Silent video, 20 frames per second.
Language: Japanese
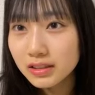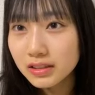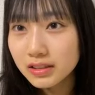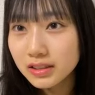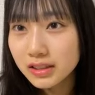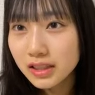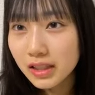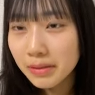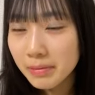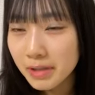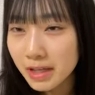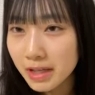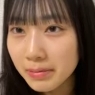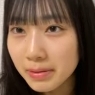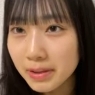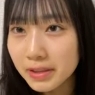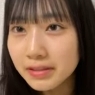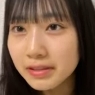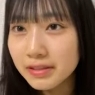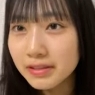くしゃみや
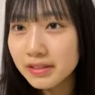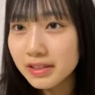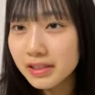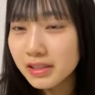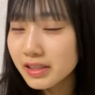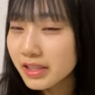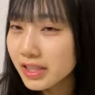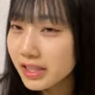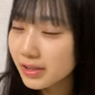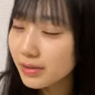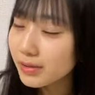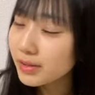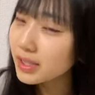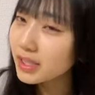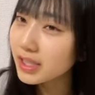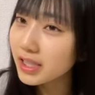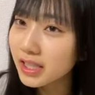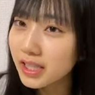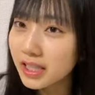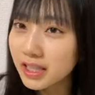ばく出そう
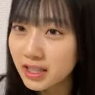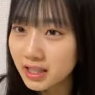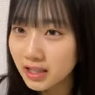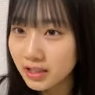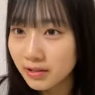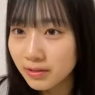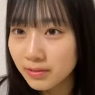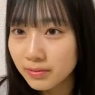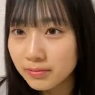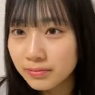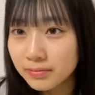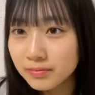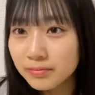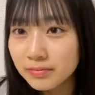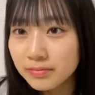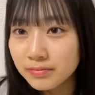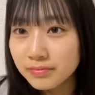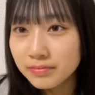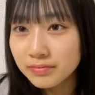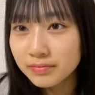で出ないんだけどや
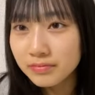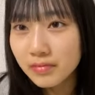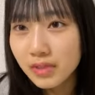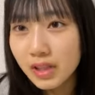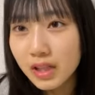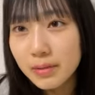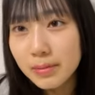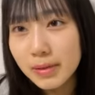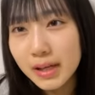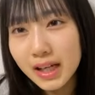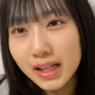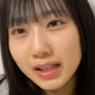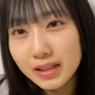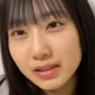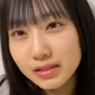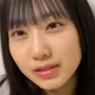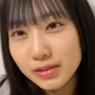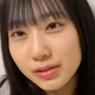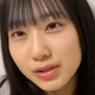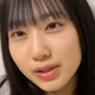ばい
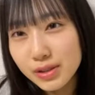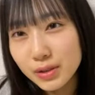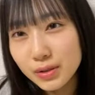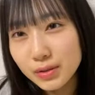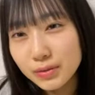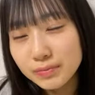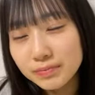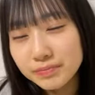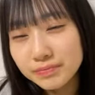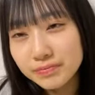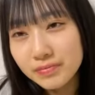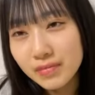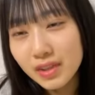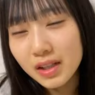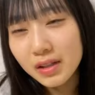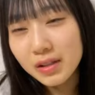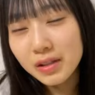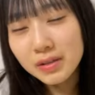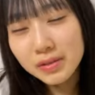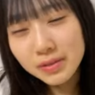どうしよう
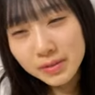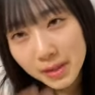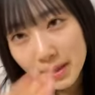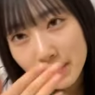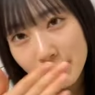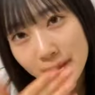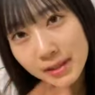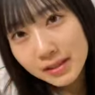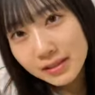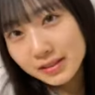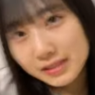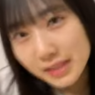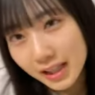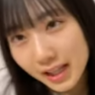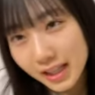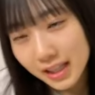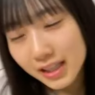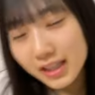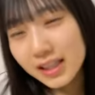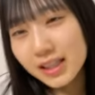なやばくない
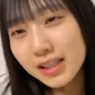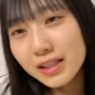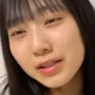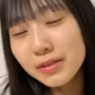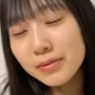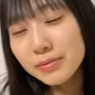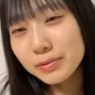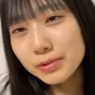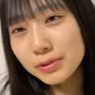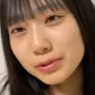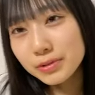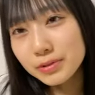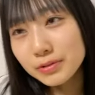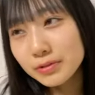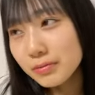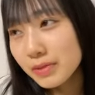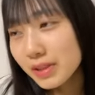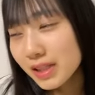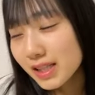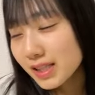
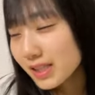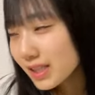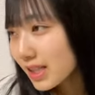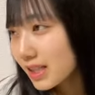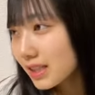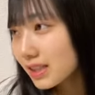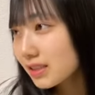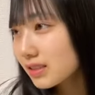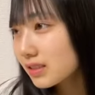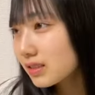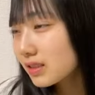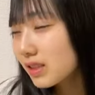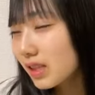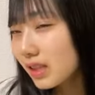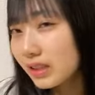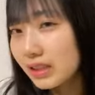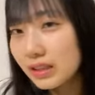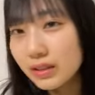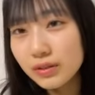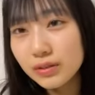もう皆さん
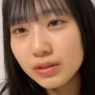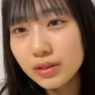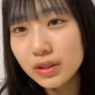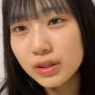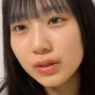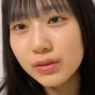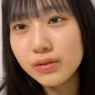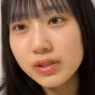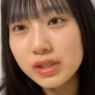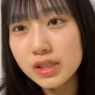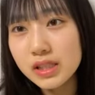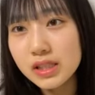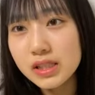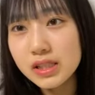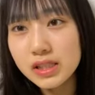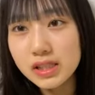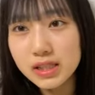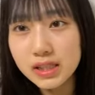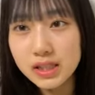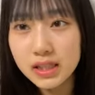手に取ってほし
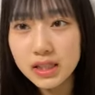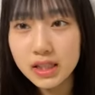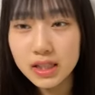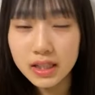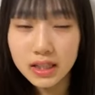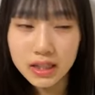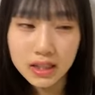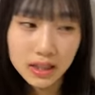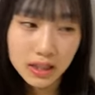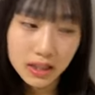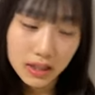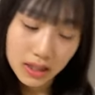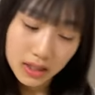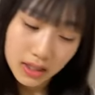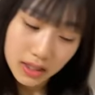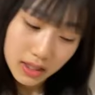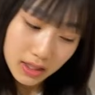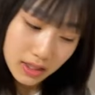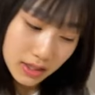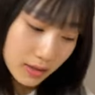いし
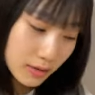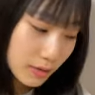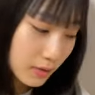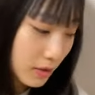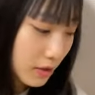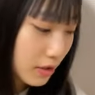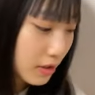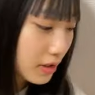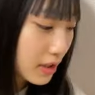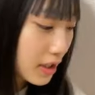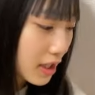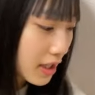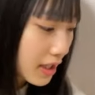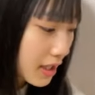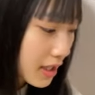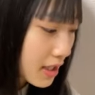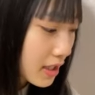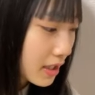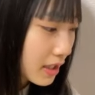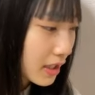そういろんな
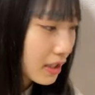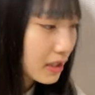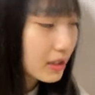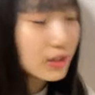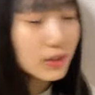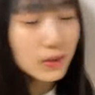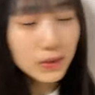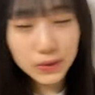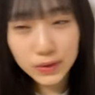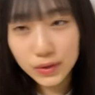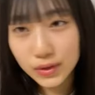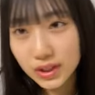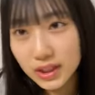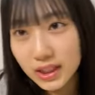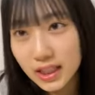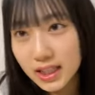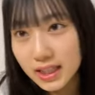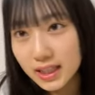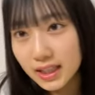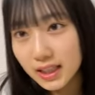ねカットを取っ
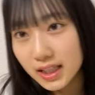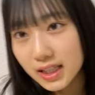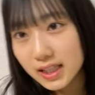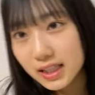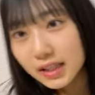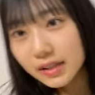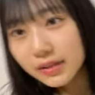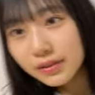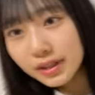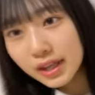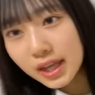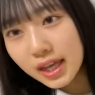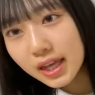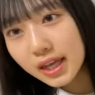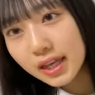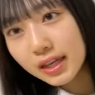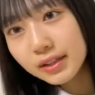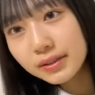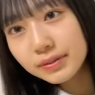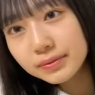ていただいたの
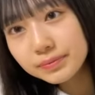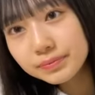で